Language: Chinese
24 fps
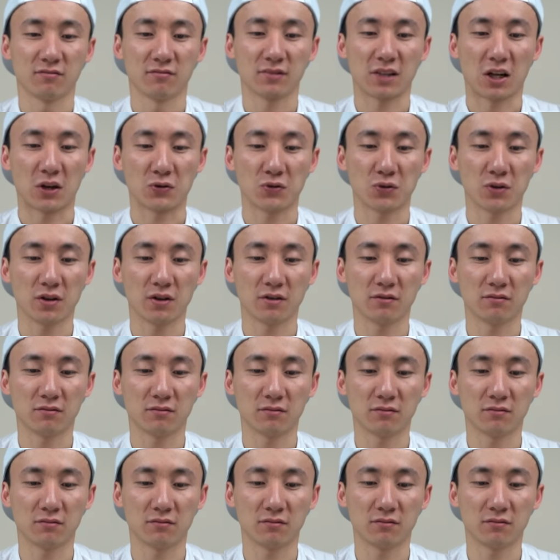感觉
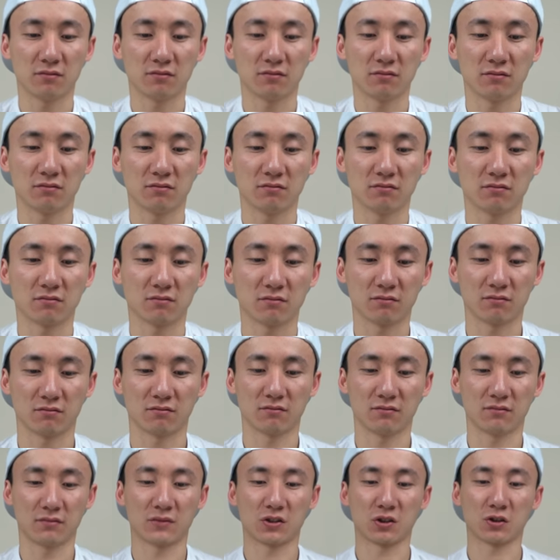
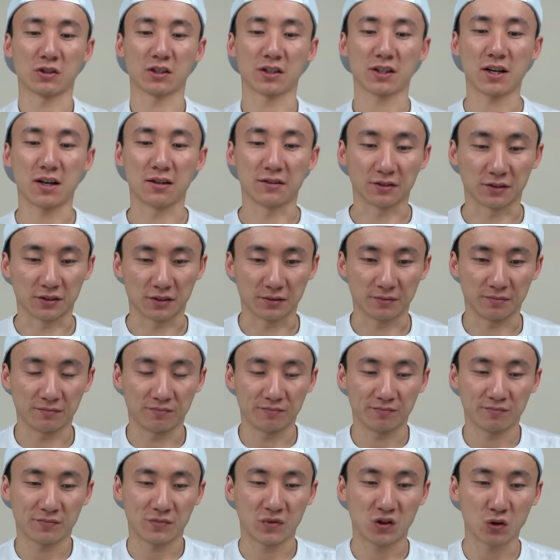就这个样子，
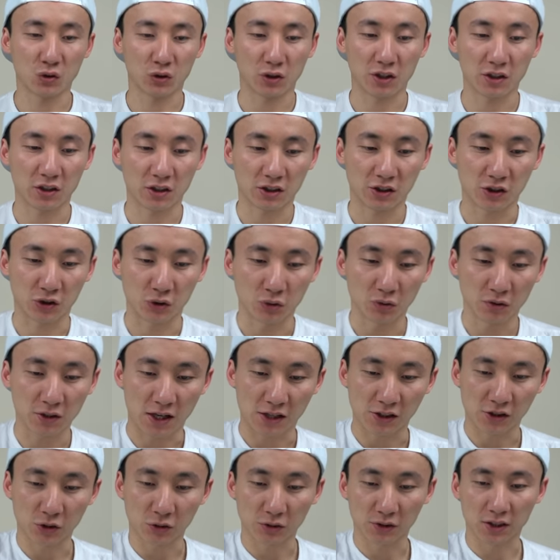具体使用
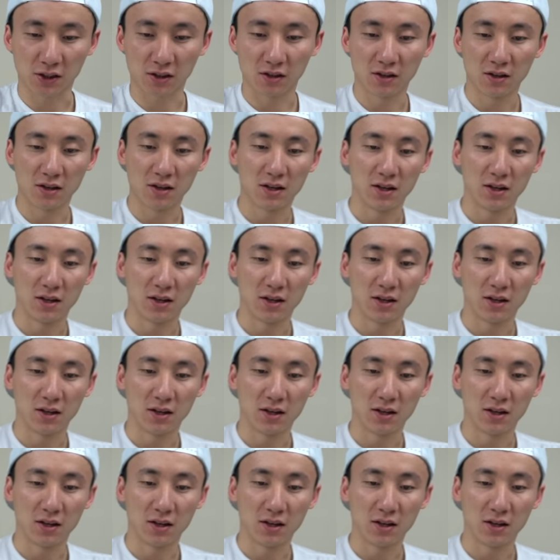感受呢，